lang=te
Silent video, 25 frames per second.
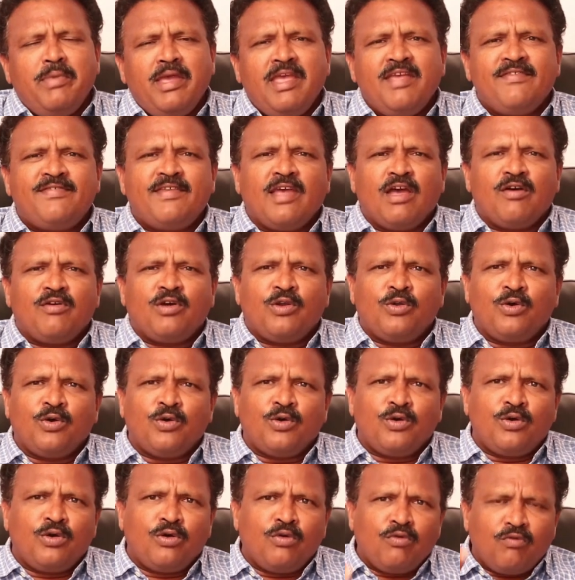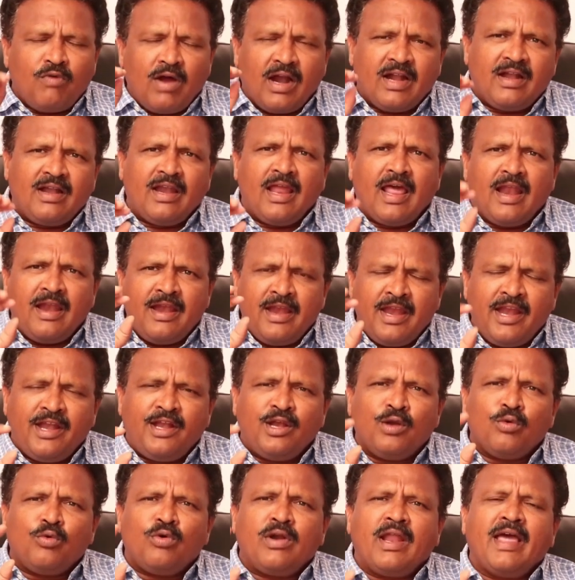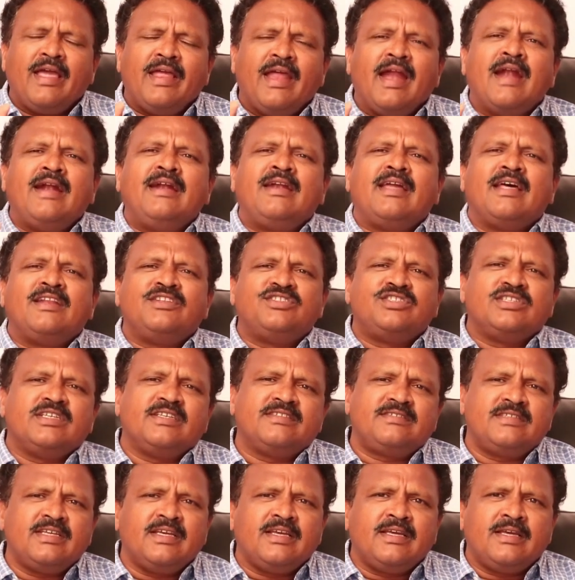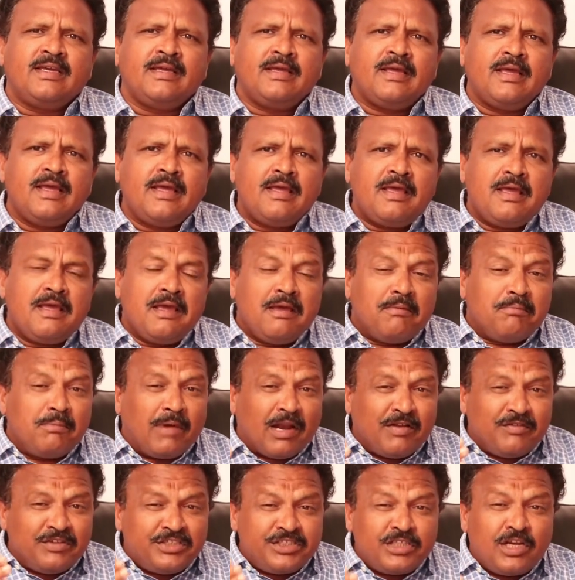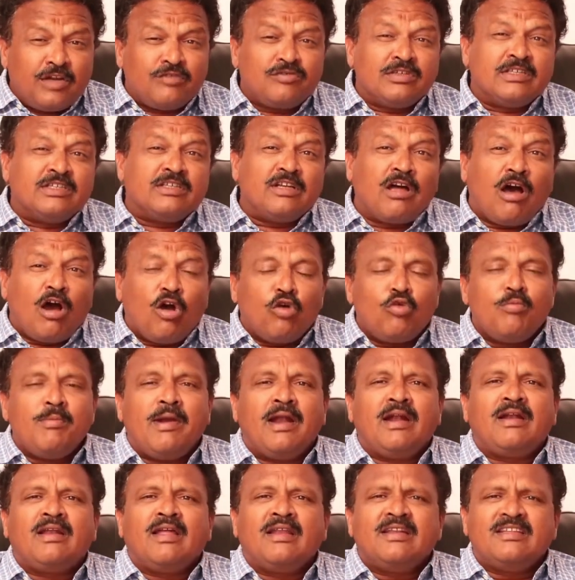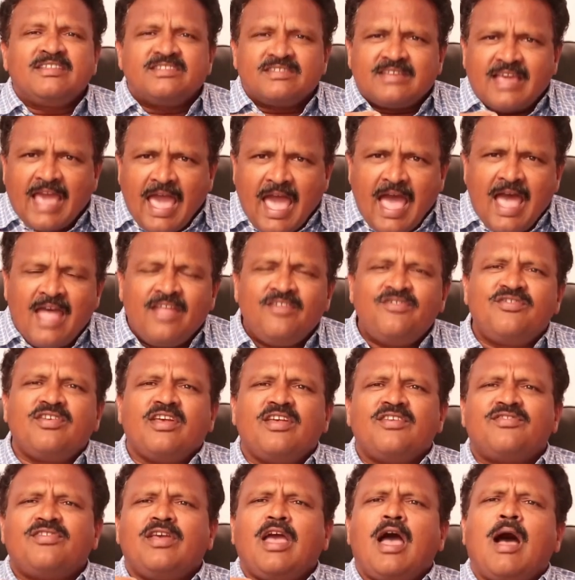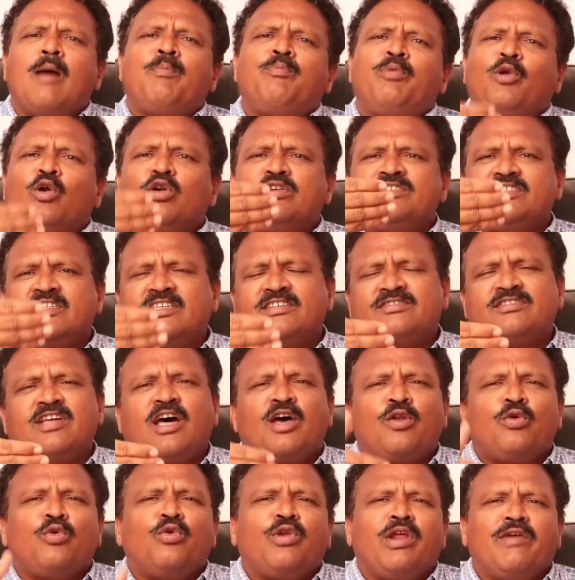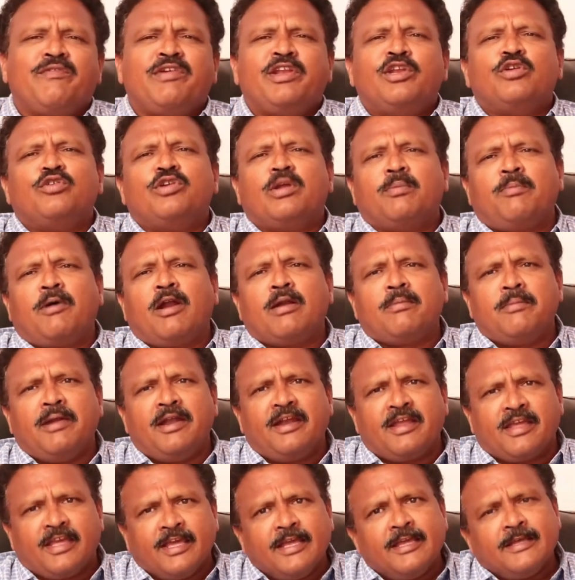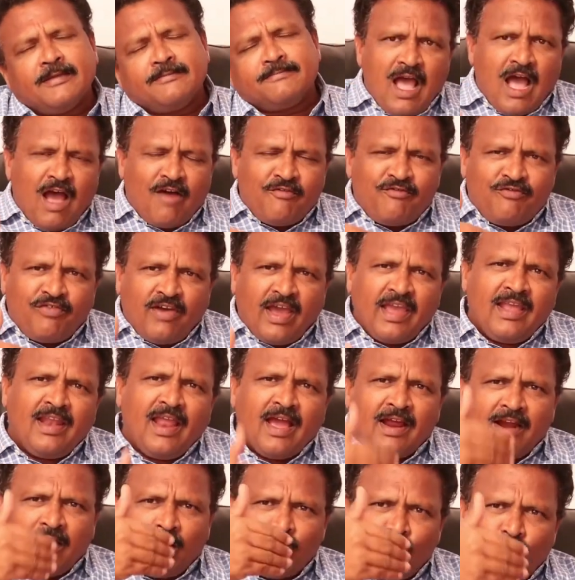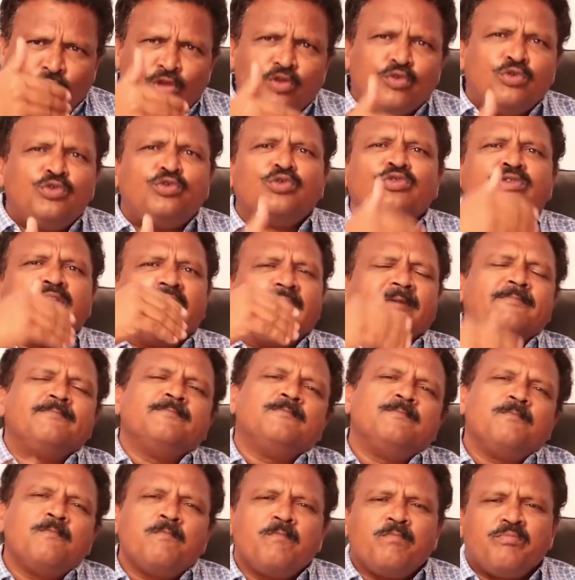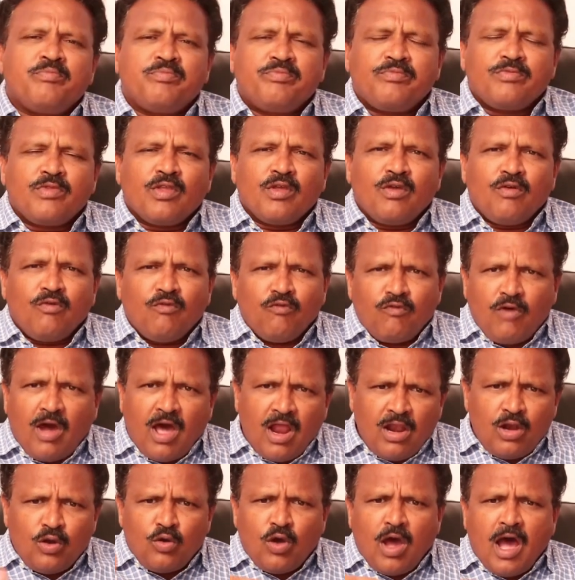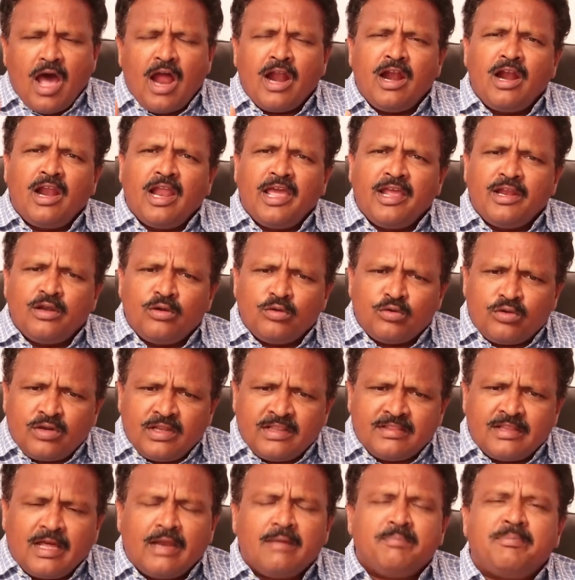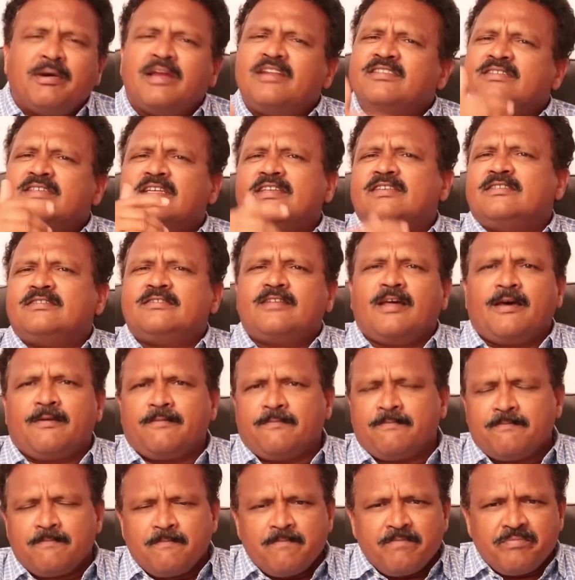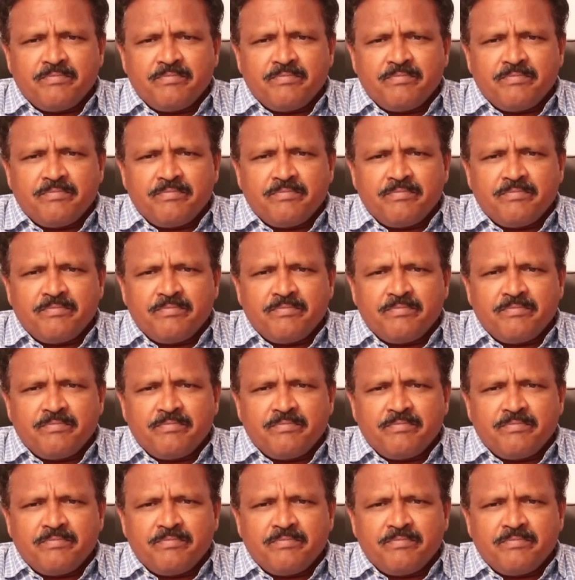మీ సేవలో వాటిని అన్నిటిని కూడా ఎంటర్ చేసి మనం ఇచ్చినటువంటి డాక్యుమెంట్లని స్కాన్ చేసి అప్లోడ్ చేస్తారు రెవెన్యూ డిపార్ట్మెంట్కి ఆ ఫైల్ అక్కడ పోయి ఉంటుంది వాళ్ళు ఆన్లైన్లోనే దాన్ని పరిశీలిస్తారు